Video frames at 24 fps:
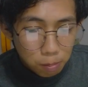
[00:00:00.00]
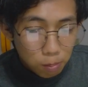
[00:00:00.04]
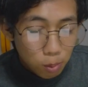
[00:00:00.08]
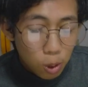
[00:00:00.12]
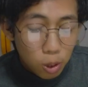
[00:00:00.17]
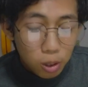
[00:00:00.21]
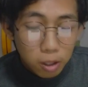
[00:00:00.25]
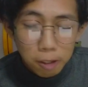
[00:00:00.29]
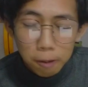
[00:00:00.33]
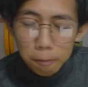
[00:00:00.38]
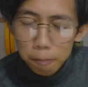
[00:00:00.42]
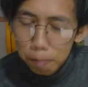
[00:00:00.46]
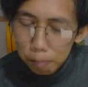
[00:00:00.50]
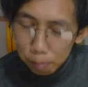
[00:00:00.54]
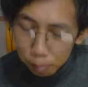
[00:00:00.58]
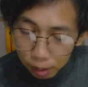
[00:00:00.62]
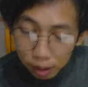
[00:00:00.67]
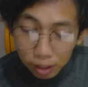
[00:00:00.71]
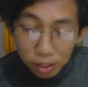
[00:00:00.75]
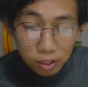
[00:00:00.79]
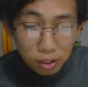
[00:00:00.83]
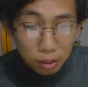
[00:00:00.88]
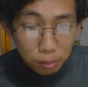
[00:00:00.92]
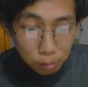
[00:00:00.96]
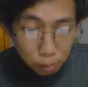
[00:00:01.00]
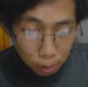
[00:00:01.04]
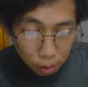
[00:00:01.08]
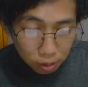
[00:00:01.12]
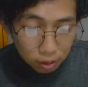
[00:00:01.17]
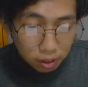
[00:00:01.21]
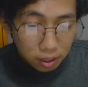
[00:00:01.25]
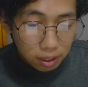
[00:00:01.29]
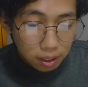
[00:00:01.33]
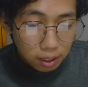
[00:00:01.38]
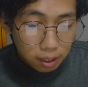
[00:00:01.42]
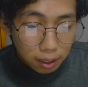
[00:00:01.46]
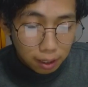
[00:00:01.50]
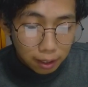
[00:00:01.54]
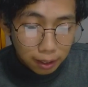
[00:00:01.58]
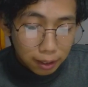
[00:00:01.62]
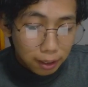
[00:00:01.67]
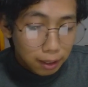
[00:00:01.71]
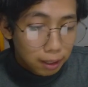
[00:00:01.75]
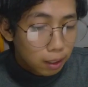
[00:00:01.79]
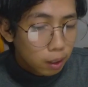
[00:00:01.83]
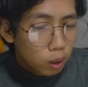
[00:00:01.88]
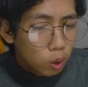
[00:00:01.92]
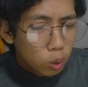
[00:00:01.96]
Bon, please Bon
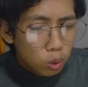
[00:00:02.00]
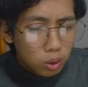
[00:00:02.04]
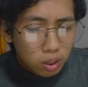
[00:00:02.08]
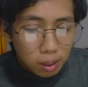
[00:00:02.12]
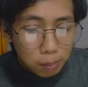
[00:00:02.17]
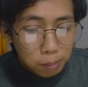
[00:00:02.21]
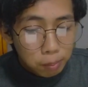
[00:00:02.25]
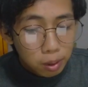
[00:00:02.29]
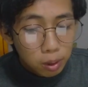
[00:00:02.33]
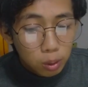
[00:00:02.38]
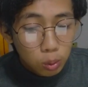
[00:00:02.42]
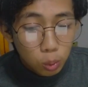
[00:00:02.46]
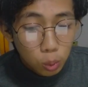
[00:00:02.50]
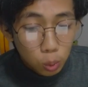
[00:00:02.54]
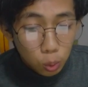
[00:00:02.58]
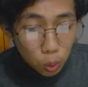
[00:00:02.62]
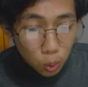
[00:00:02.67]
lu temen